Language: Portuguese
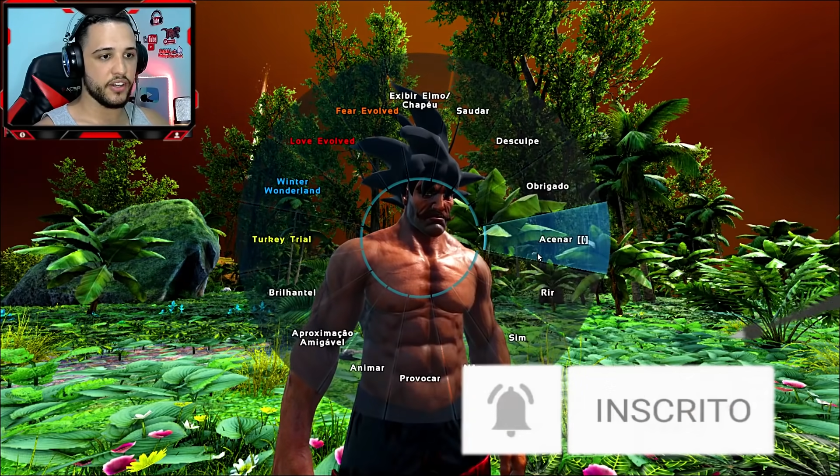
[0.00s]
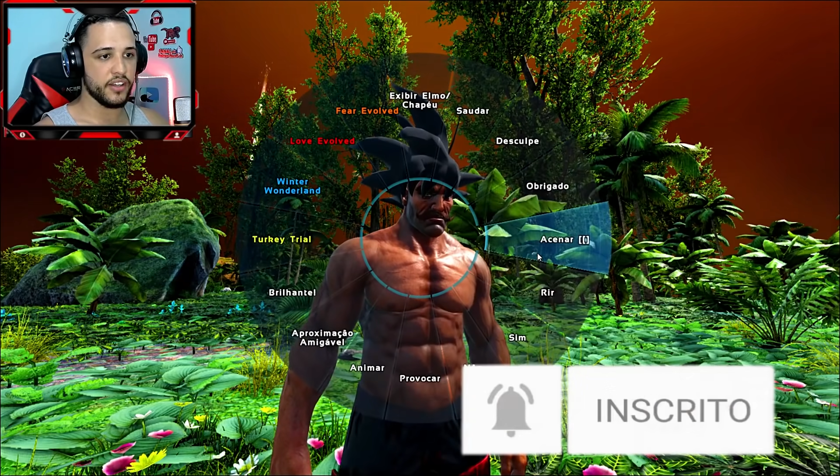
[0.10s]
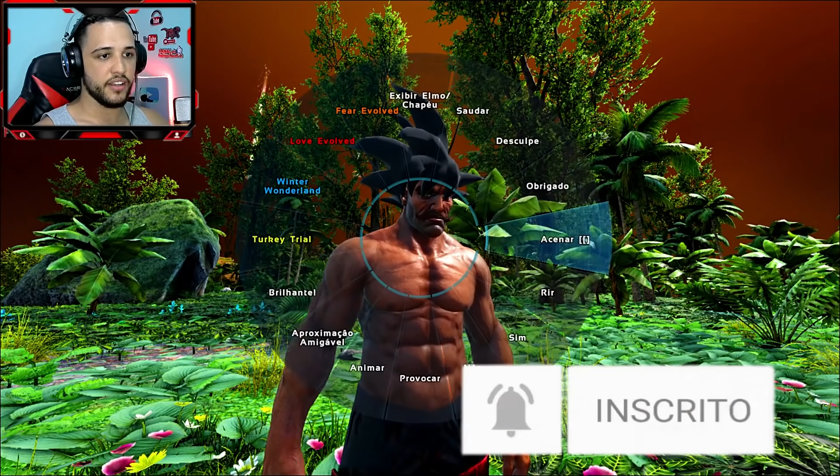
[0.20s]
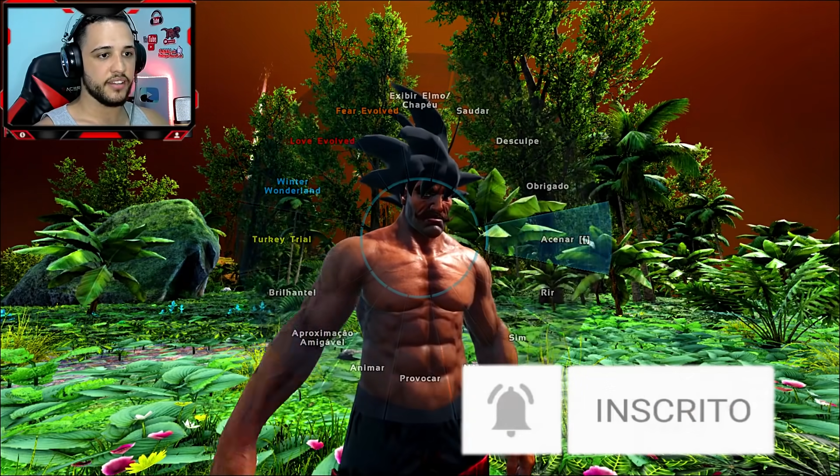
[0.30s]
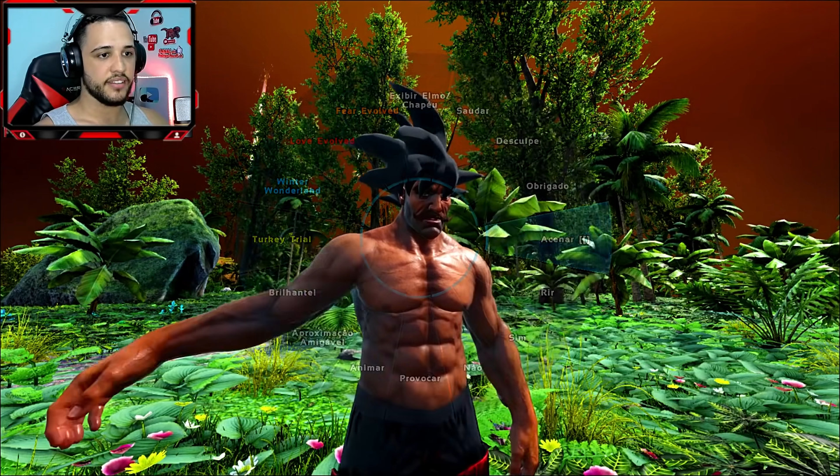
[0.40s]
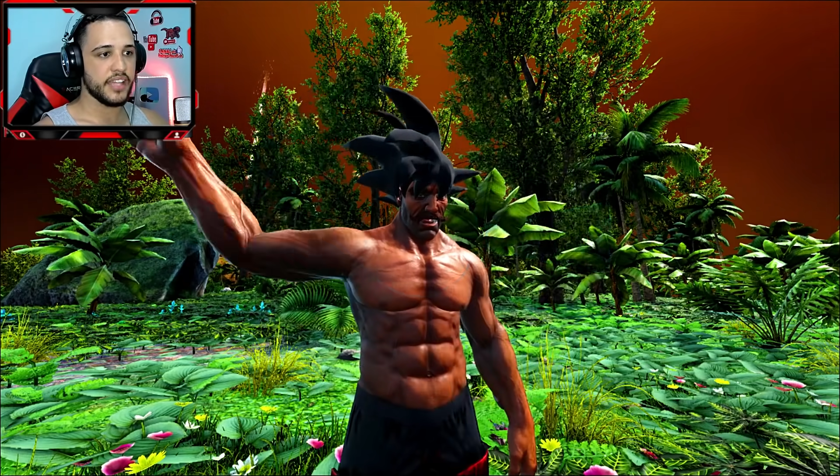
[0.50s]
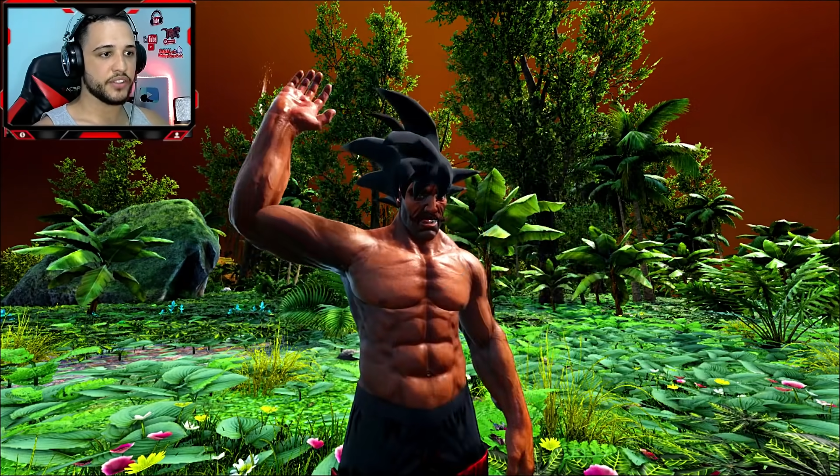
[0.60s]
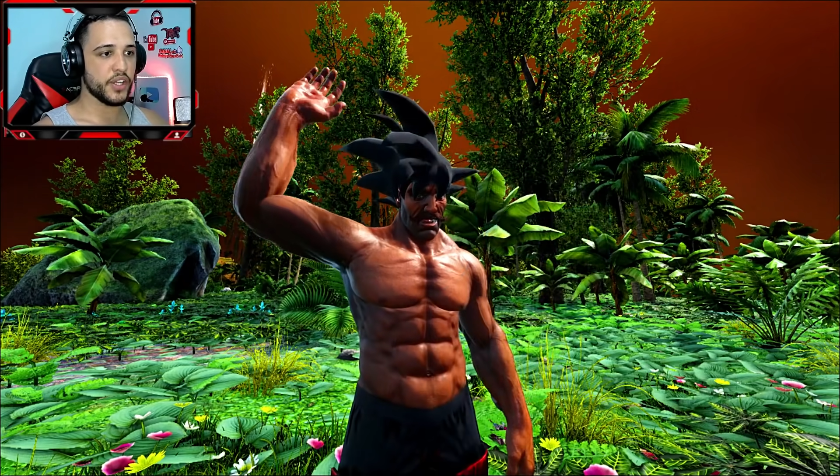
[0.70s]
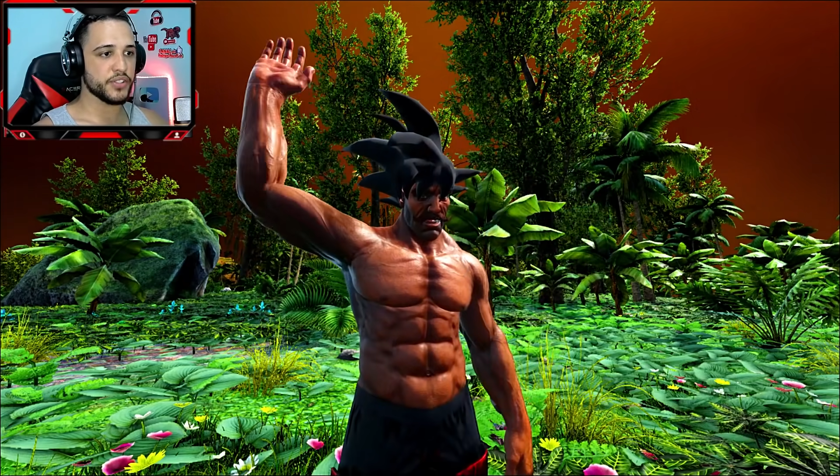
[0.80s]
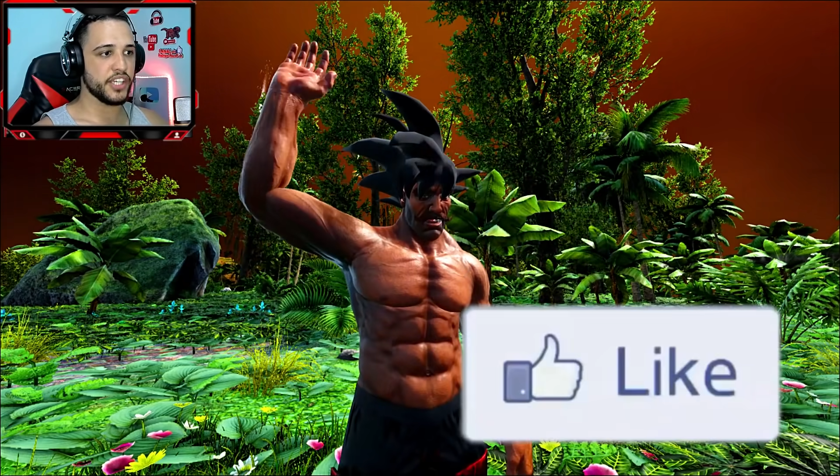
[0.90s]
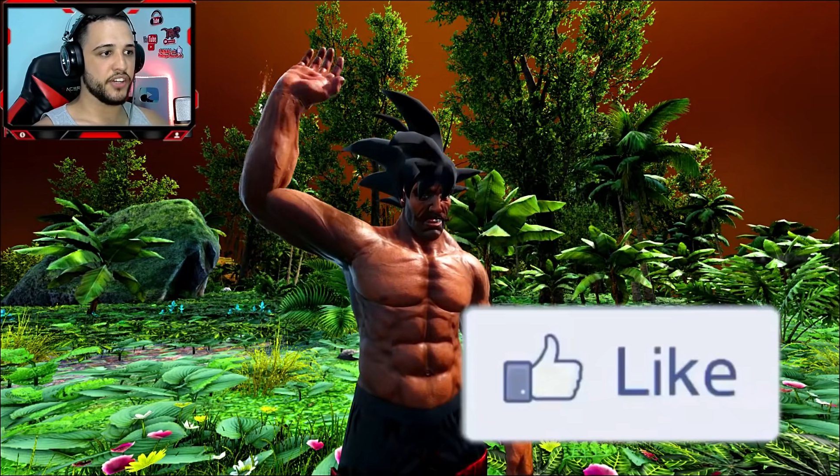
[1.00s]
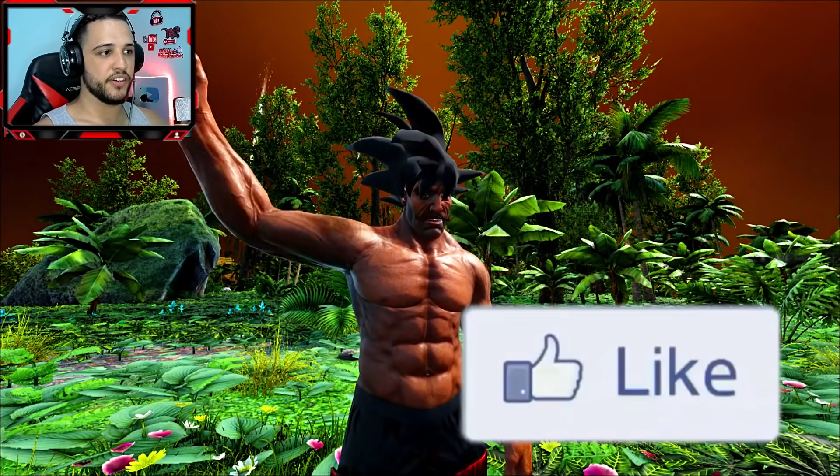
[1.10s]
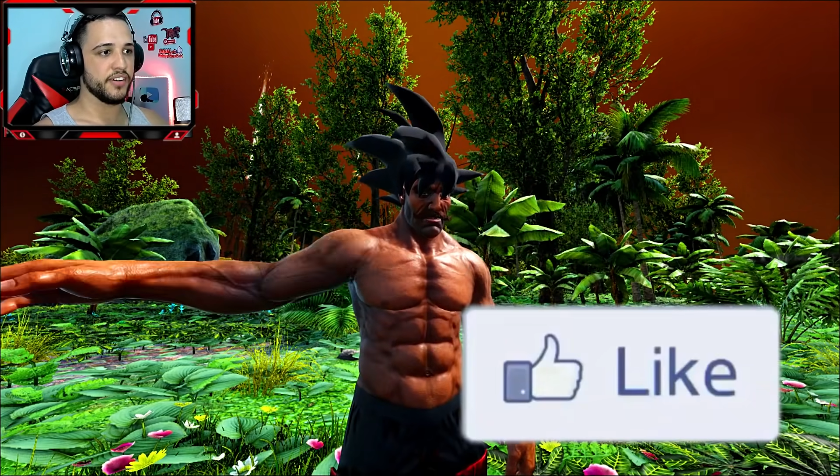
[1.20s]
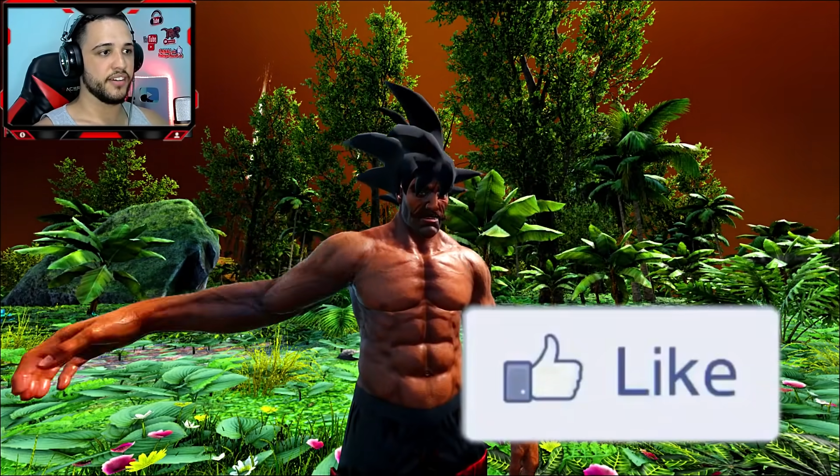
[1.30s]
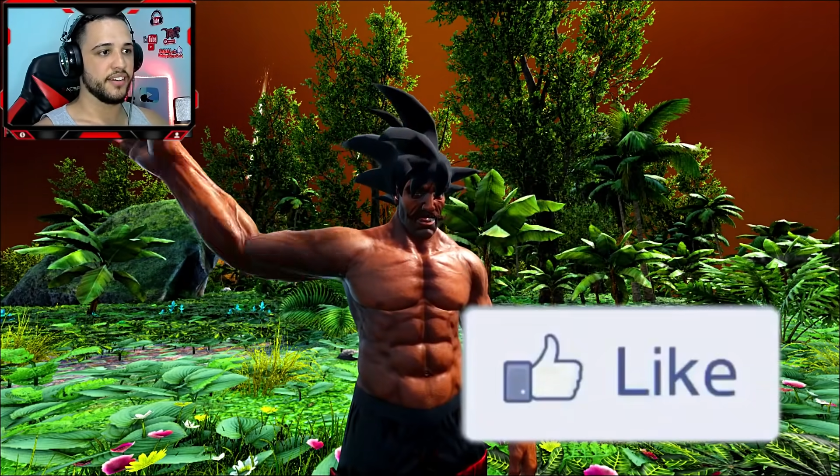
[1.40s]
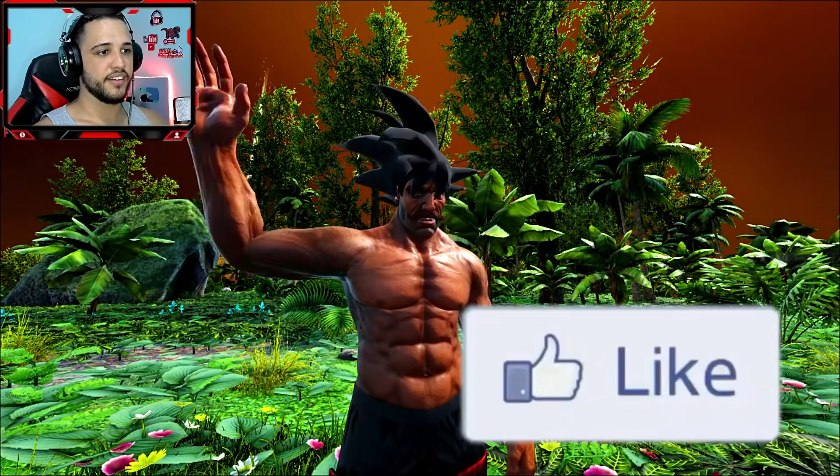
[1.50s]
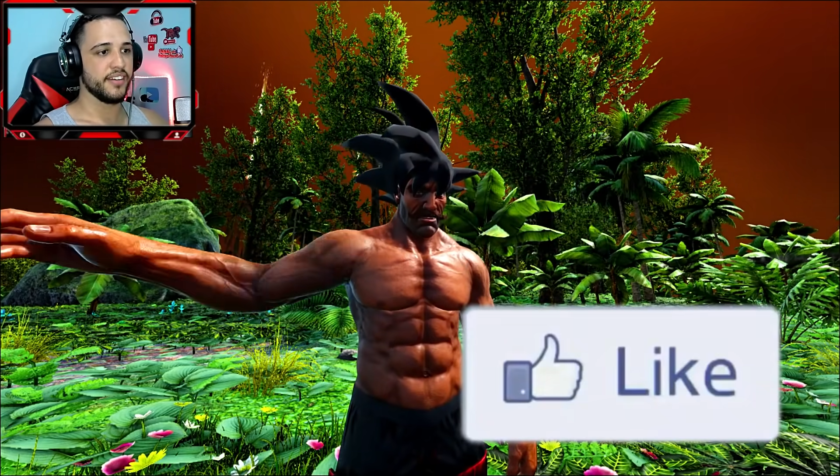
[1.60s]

ó. Dá o um tchauzinho.